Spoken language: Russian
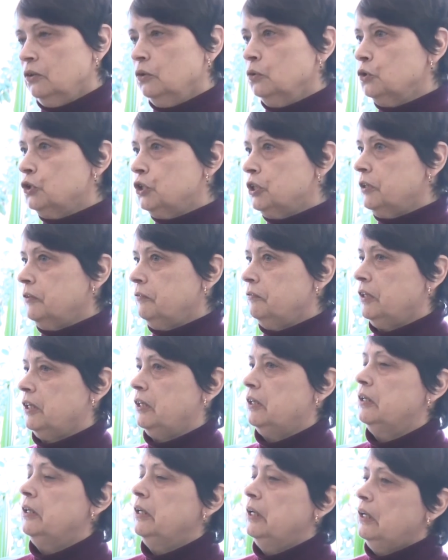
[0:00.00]

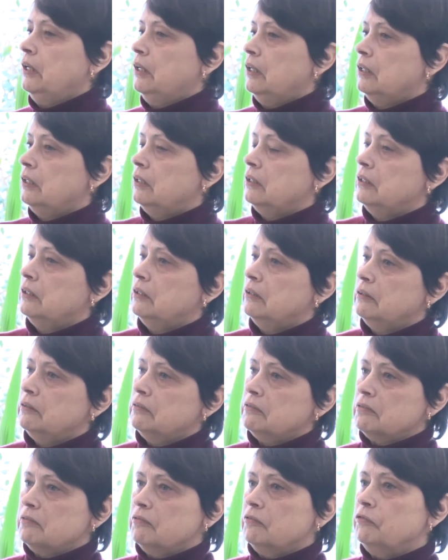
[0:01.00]
душевная э,
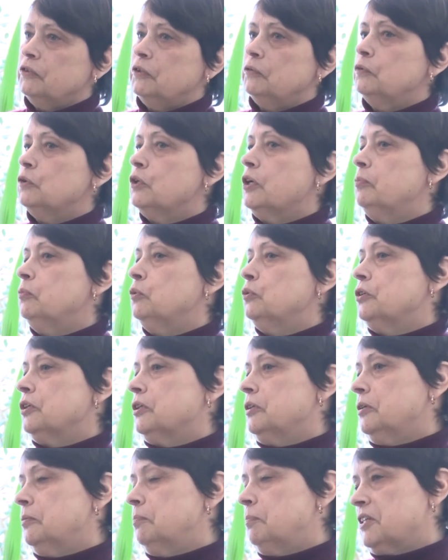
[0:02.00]
в его
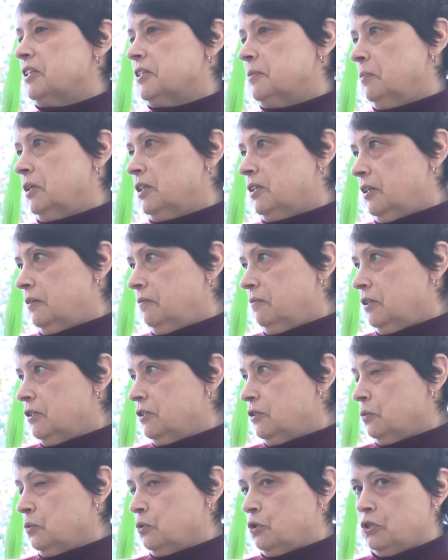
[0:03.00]
работах
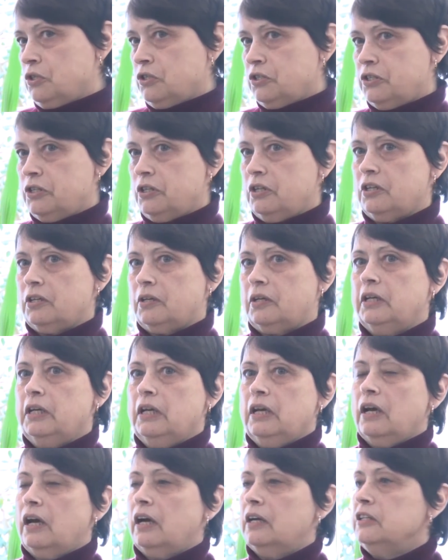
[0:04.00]
рассматривается очень сильно.
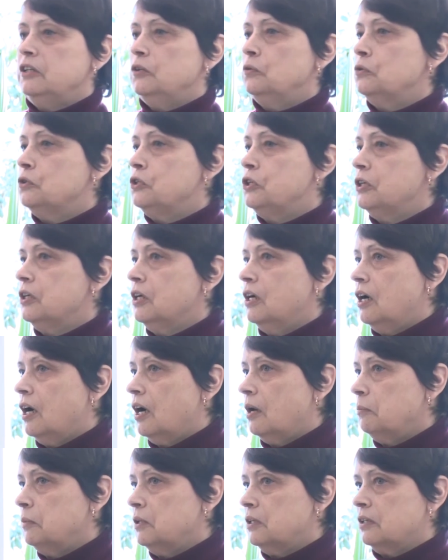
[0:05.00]
Они очень
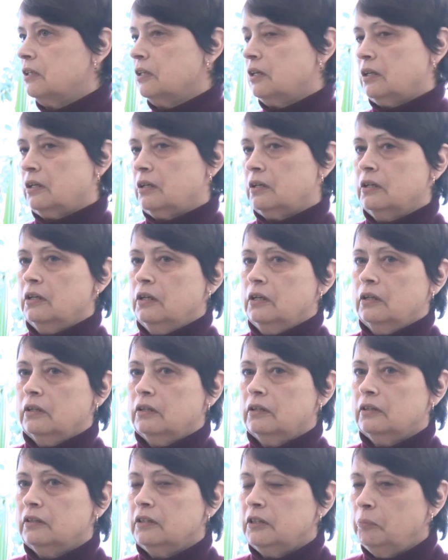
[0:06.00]
камерные,
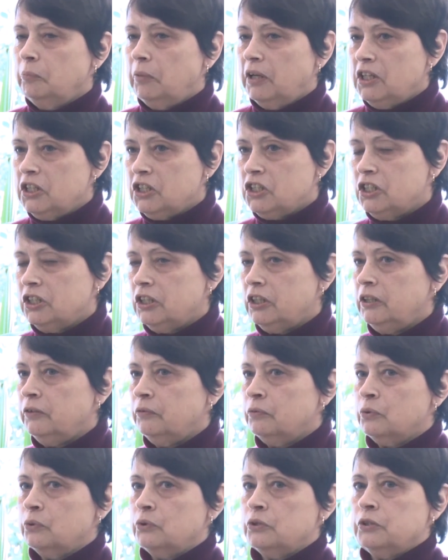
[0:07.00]
э,
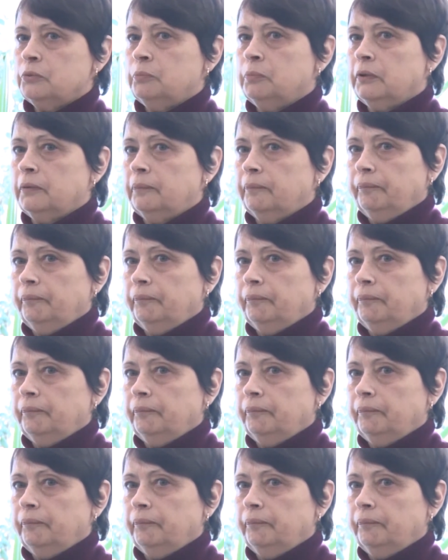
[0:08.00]
небольшие вроде бы,